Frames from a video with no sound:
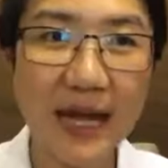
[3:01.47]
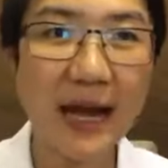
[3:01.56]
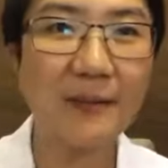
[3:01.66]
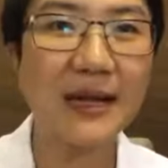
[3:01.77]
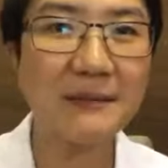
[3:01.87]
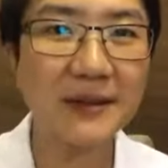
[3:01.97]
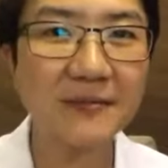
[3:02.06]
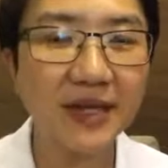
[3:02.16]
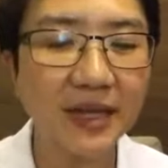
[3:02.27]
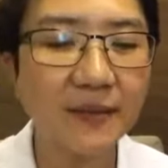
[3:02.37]
มอะไรเพิ่ม
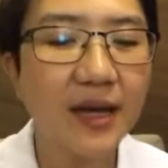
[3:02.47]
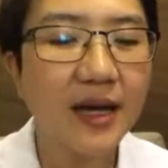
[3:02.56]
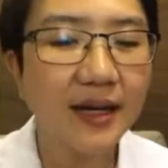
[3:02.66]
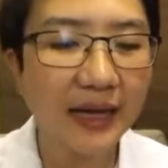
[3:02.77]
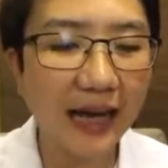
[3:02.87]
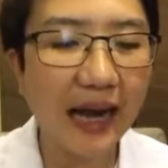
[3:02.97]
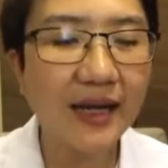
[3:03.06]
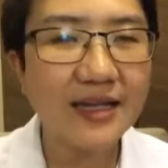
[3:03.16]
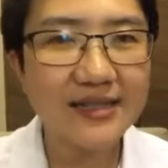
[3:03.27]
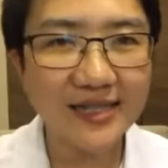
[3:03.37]
เติมนะคะ
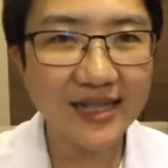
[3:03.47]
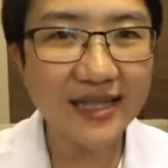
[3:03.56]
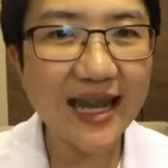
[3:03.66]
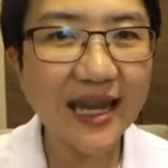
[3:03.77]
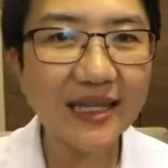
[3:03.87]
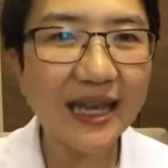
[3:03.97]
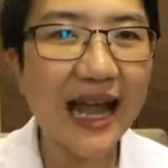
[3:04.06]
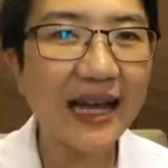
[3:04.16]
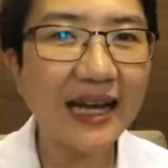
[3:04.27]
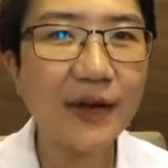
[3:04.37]
เจ็ดสัญญาณอันตรา
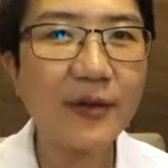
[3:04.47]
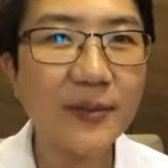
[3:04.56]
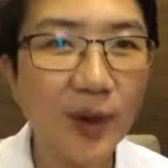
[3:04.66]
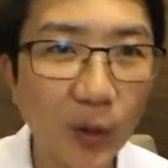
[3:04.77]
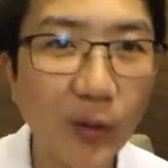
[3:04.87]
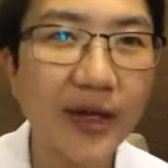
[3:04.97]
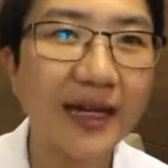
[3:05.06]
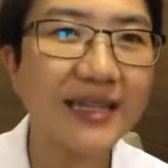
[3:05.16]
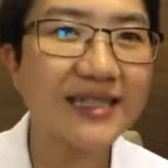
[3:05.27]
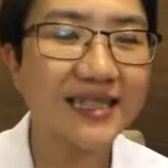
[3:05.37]
ยนะคะ วันนี้มาคุยกัน
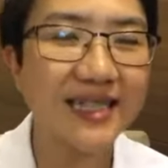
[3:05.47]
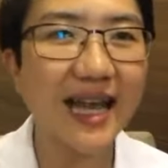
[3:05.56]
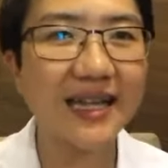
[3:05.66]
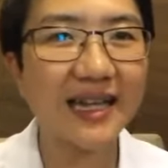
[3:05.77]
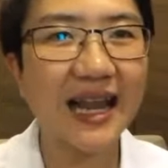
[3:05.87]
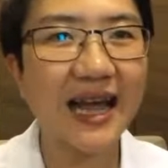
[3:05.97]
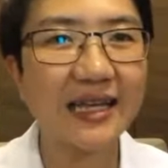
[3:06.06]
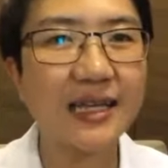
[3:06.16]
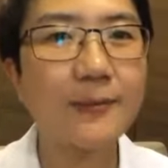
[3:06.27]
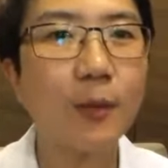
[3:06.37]
เรื่องเจ็ดสัญญาณอันตราย
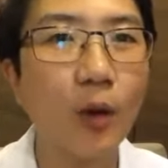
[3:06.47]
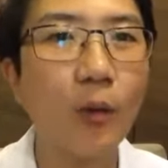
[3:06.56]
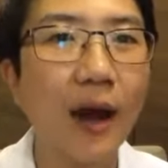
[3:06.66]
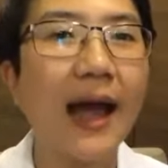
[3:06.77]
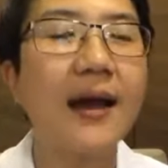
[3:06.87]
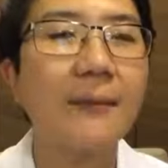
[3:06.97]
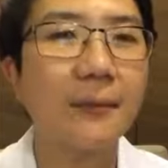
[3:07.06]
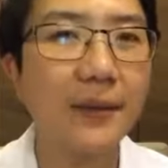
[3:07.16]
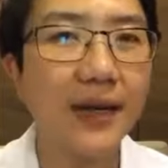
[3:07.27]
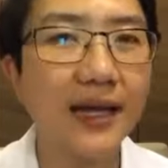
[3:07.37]
ที่บ่งว่าเป็
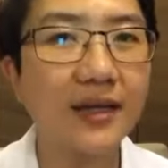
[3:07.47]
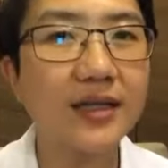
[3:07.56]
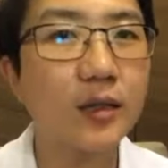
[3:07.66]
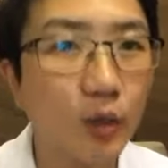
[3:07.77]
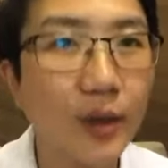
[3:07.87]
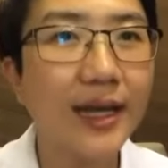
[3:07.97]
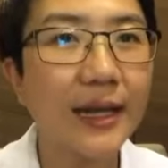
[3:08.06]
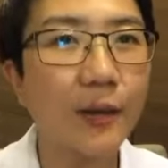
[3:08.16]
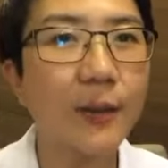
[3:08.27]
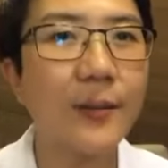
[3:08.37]
นมะเร็งก็คือรู้ได้ไง
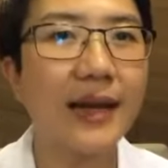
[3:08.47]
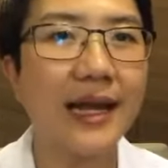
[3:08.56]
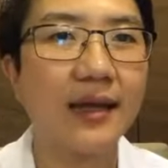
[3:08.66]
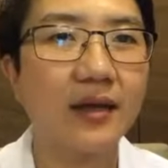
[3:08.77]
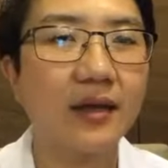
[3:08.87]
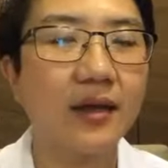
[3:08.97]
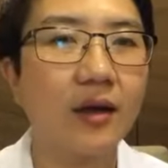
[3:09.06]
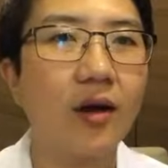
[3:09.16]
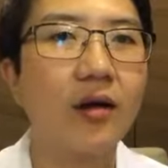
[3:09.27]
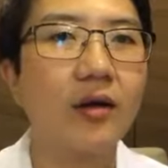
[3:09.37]
ว่าเป็นมะเร็ง
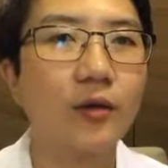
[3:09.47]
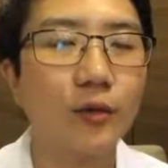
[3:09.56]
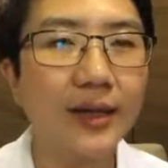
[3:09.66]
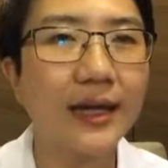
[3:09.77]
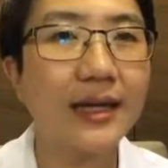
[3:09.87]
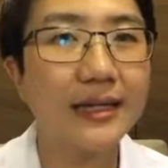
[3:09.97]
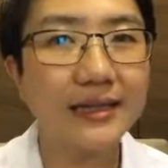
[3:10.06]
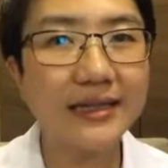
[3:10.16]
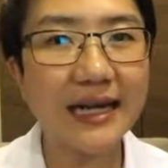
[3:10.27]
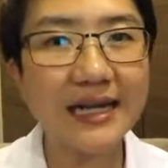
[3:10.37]
เนาะรู้ได้ไง
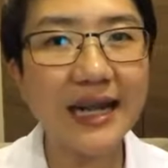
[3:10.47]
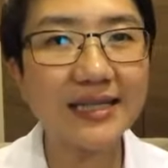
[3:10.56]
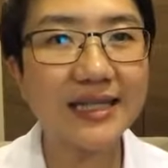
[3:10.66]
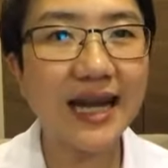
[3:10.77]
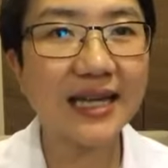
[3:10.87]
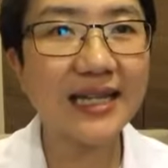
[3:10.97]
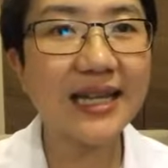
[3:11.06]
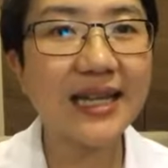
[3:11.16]
คืออันนี้สัญญาณที่